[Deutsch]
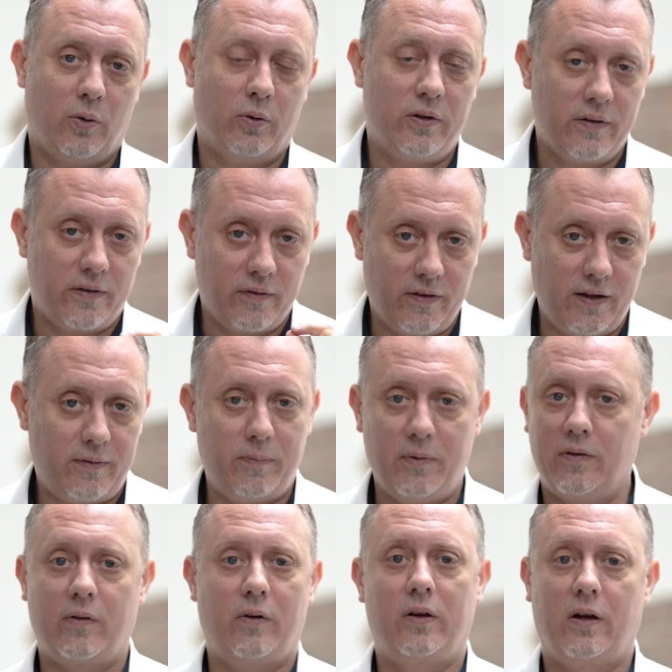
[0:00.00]
Und dieses
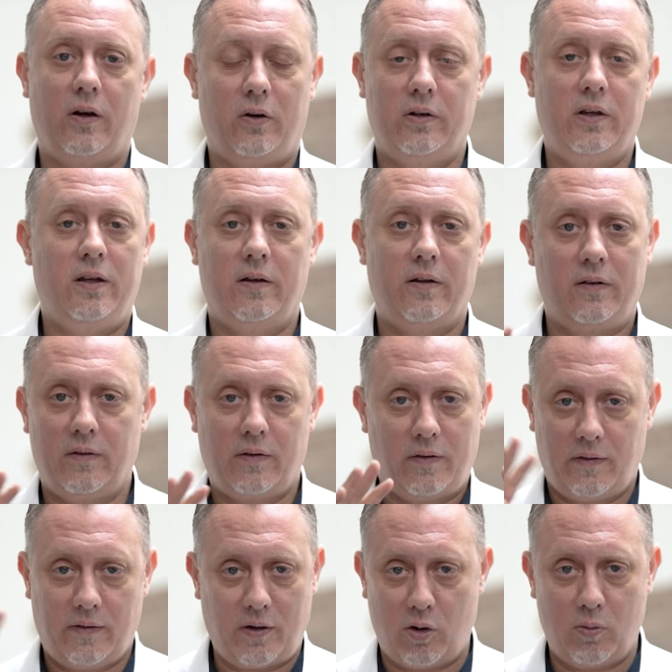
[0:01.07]
Investment sollte auch nicht ein
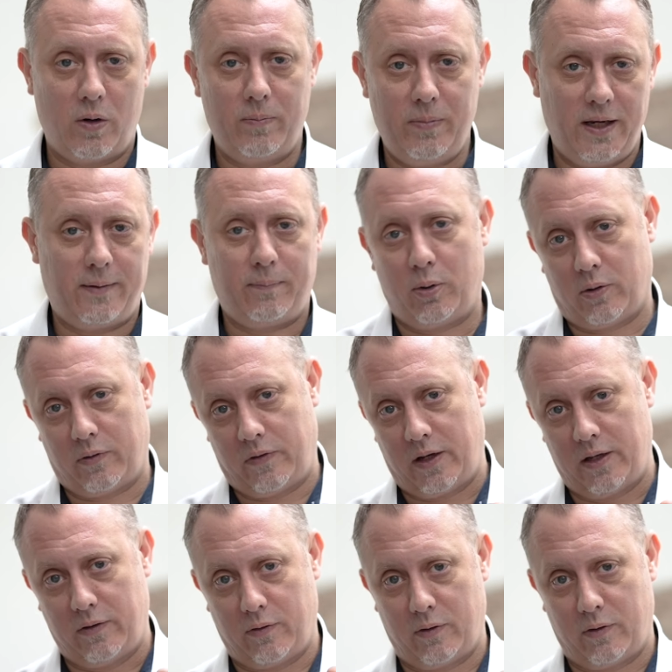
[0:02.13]
Zauber-Blackbox sein,